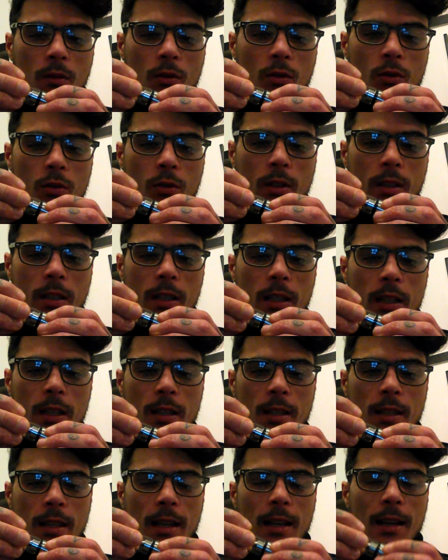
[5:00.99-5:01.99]
je
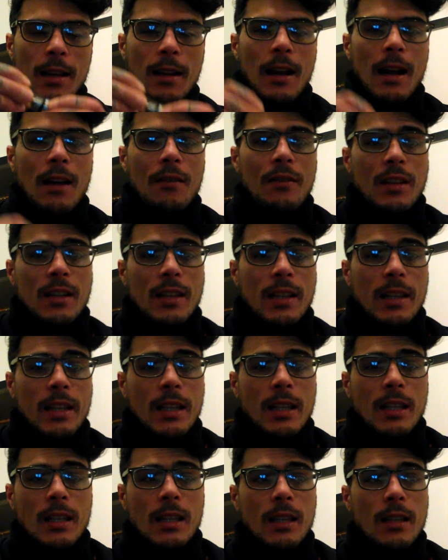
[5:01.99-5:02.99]
l'utilise avec des
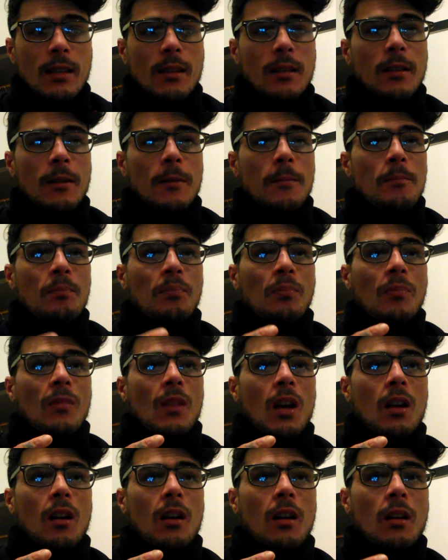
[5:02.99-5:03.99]
liquides
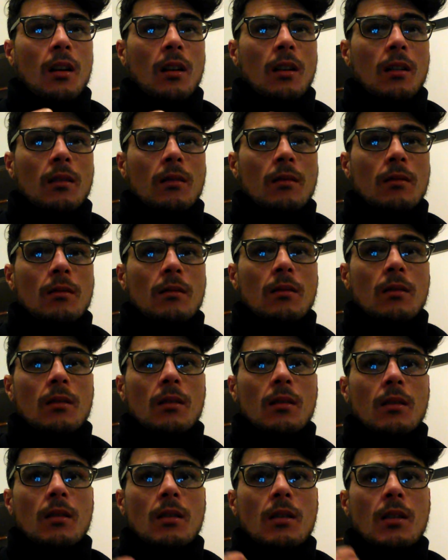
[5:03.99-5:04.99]
euh,
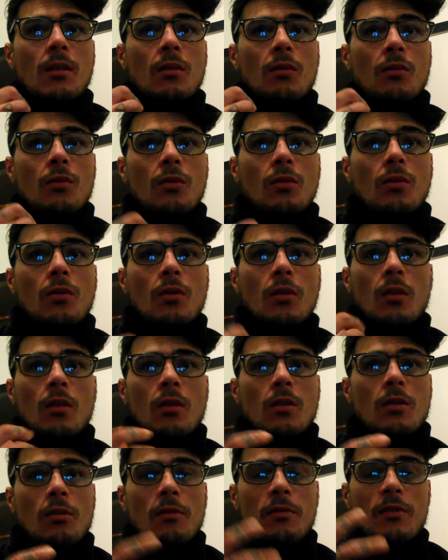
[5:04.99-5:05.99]
qui ont une
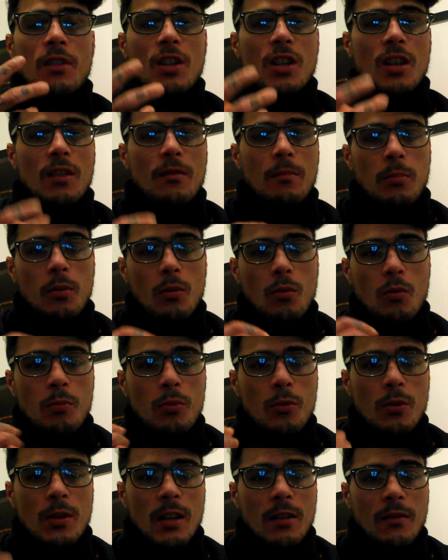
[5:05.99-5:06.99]
tenance en VG beaucoup
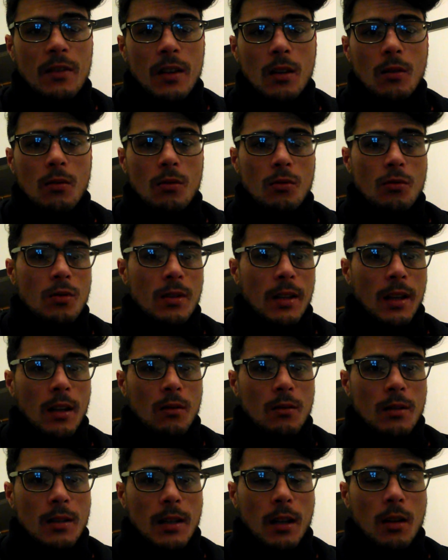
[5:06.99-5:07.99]
plus élevée que du
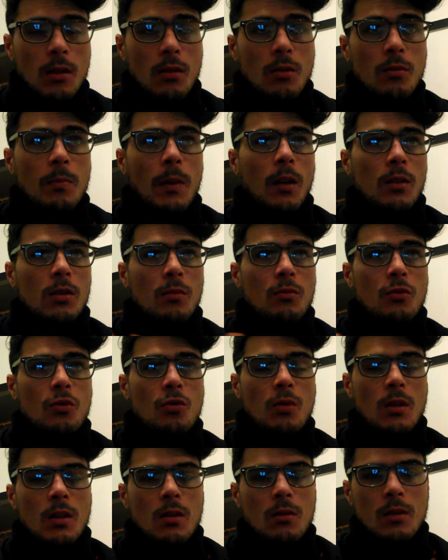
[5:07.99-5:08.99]
50-50, par exemple du
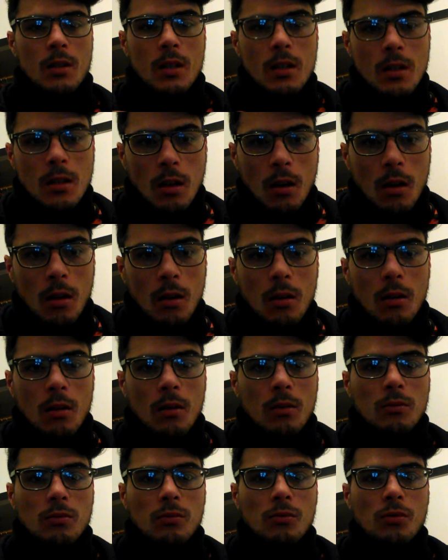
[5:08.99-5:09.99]

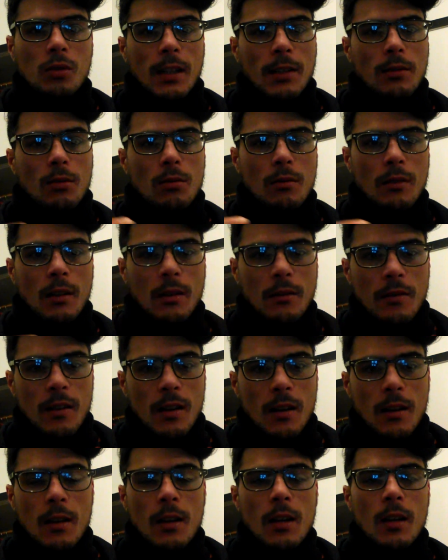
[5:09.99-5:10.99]
70-30 ou du
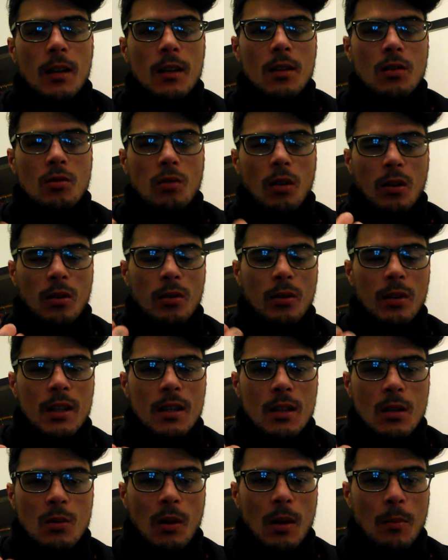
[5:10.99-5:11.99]
80-20, histoire que le
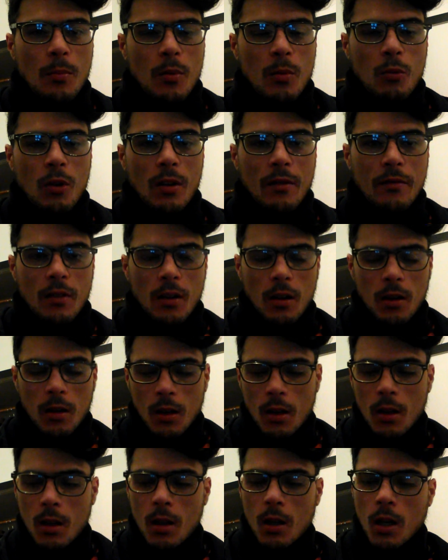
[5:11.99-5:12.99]
hit soit un peu moins fort.
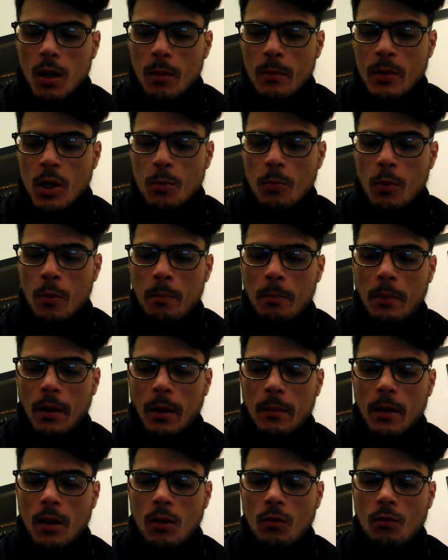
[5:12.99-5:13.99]
Comme ça, je peux me
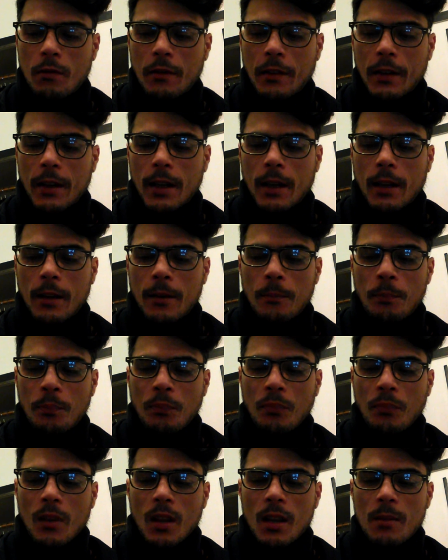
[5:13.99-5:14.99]
permettre d'ouvrir
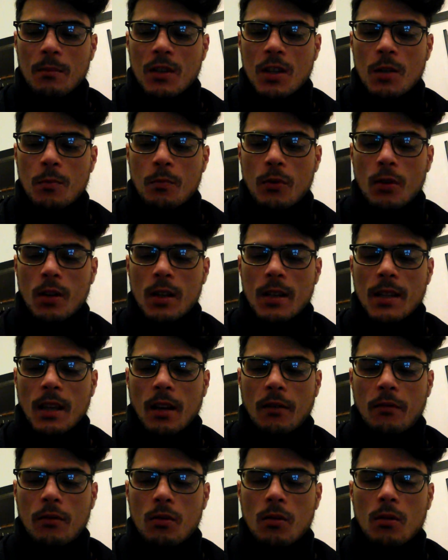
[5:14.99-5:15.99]
un petit peu les
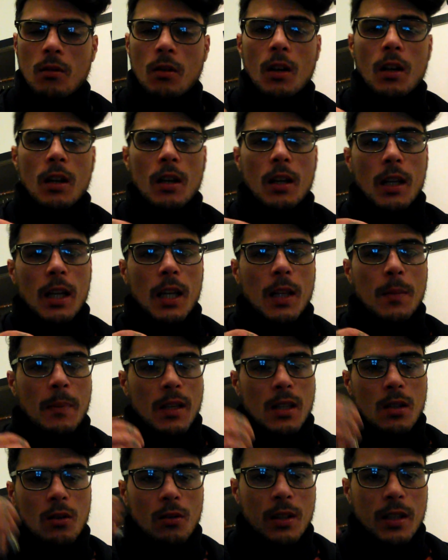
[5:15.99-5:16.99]
airflows et de
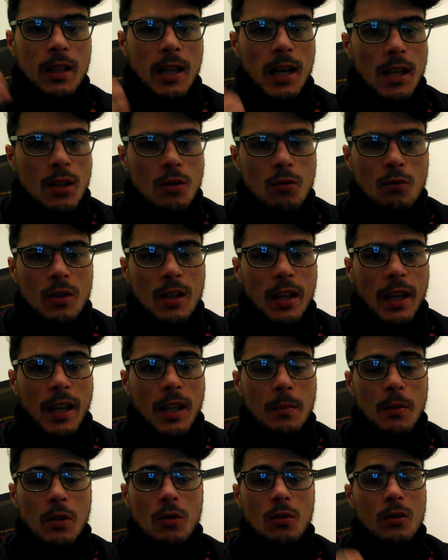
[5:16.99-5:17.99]
passer en inhalation
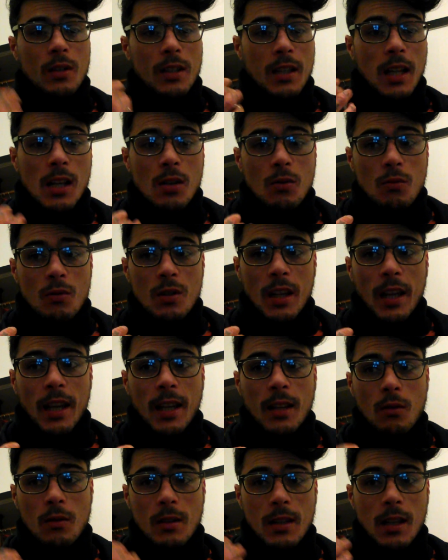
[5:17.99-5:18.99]
directe. Parce qu'en inhalation
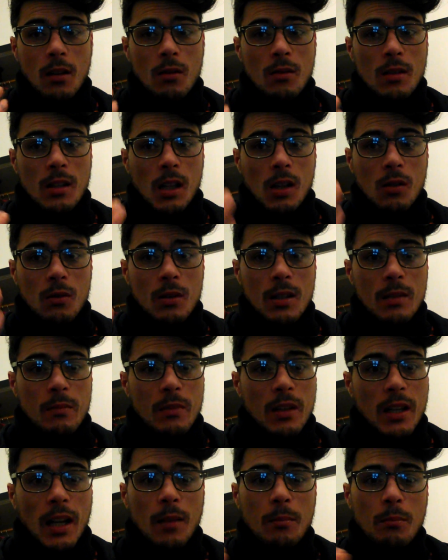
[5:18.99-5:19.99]
directe, en 50-50, 6
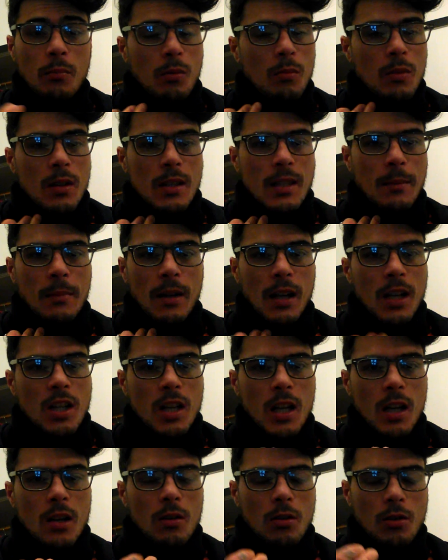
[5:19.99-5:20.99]
mg, pour moi, ça
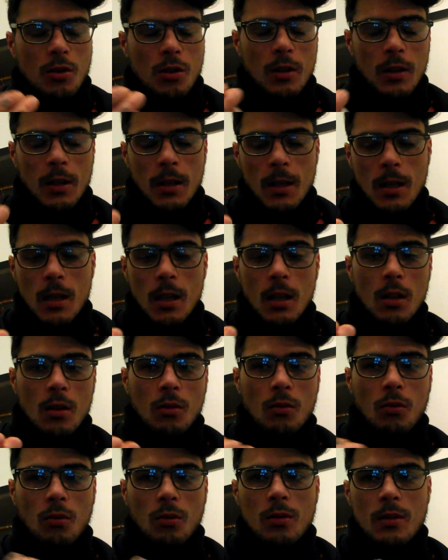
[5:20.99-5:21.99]
m'arrache la gorge.
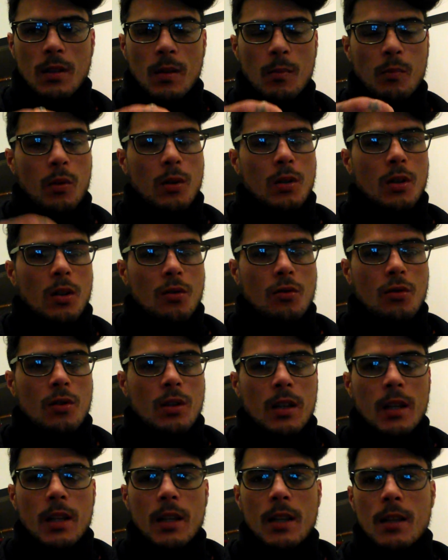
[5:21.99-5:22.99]
Donc c'est pour ça que
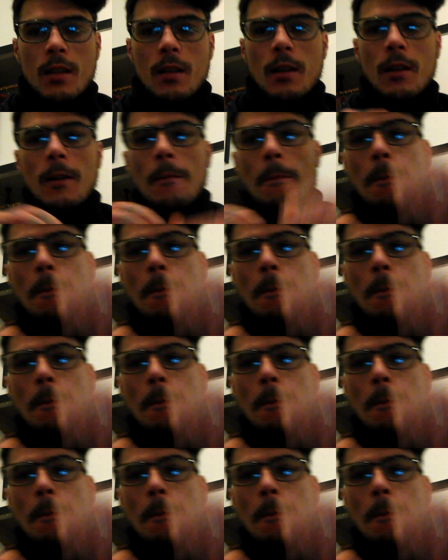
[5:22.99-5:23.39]
j'utilise